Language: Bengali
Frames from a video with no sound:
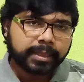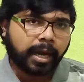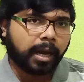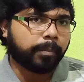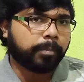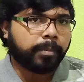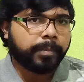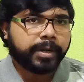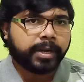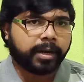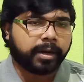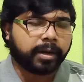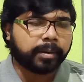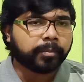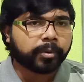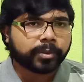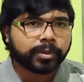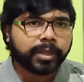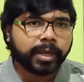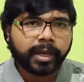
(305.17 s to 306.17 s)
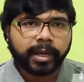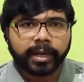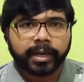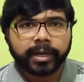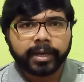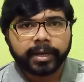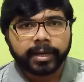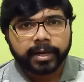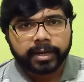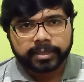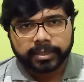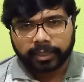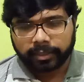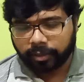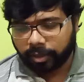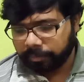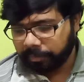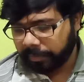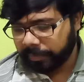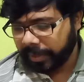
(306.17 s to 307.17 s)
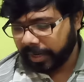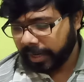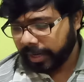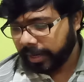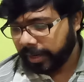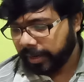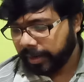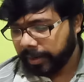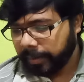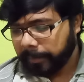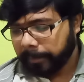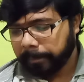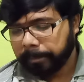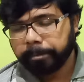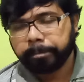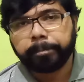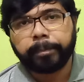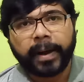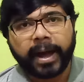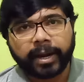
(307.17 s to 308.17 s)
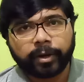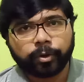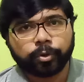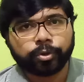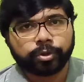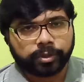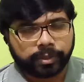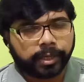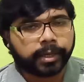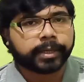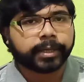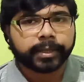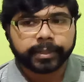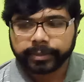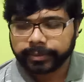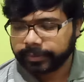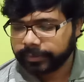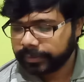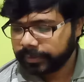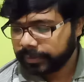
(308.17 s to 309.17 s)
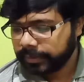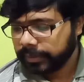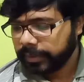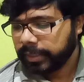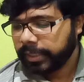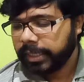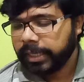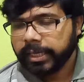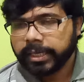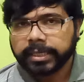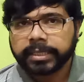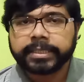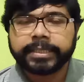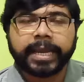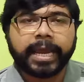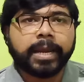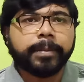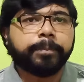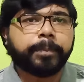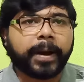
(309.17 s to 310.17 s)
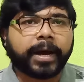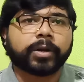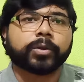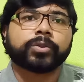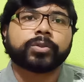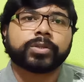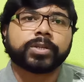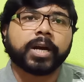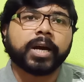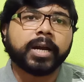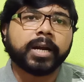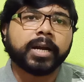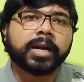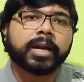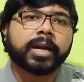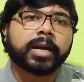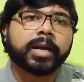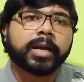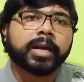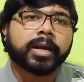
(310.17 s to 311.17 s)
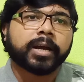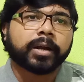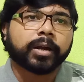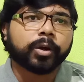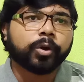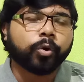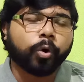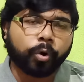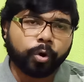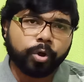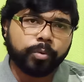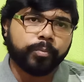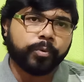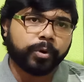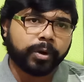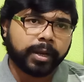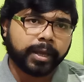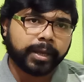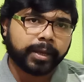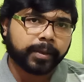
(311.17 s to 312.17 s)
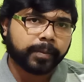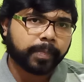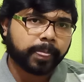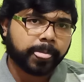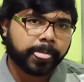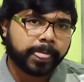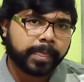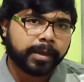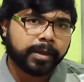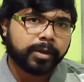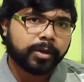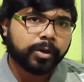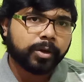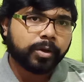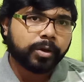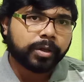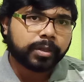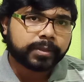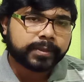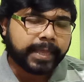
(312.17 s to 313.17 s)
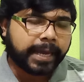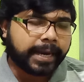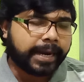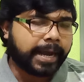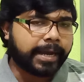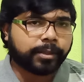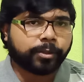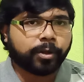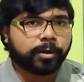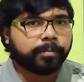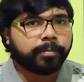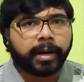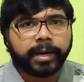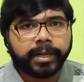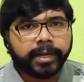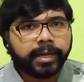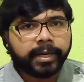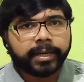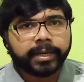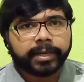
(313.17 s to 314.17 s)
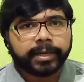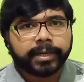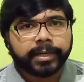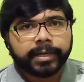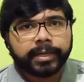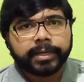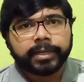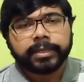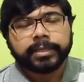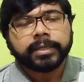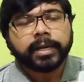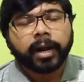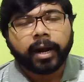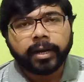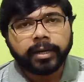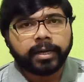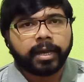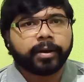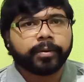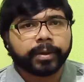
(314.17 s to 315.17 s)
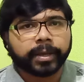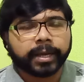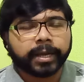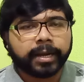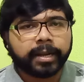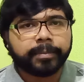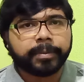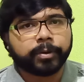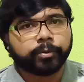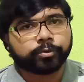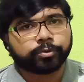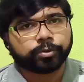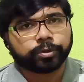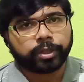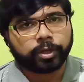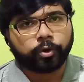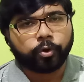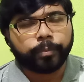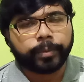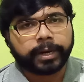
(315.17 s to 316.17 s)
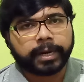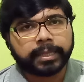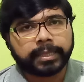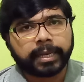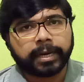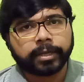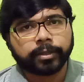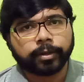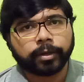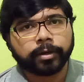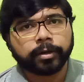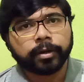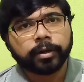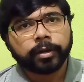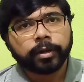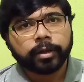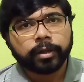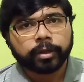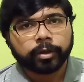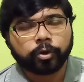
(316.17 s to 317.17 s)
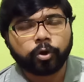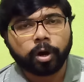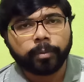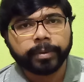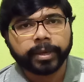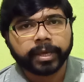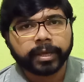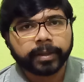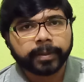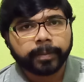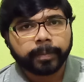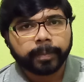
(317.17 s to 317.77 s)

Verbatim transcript: থার্মোমিটারের মধ্যে সাধারণভাবে পারদ থাকে সেই পারদটা গরম হলে তার আয়তন বাড়ে ঠান্ডা হয়ে গেলে মানে উষ্ণতা কমে গেলে তার আয়তন কমে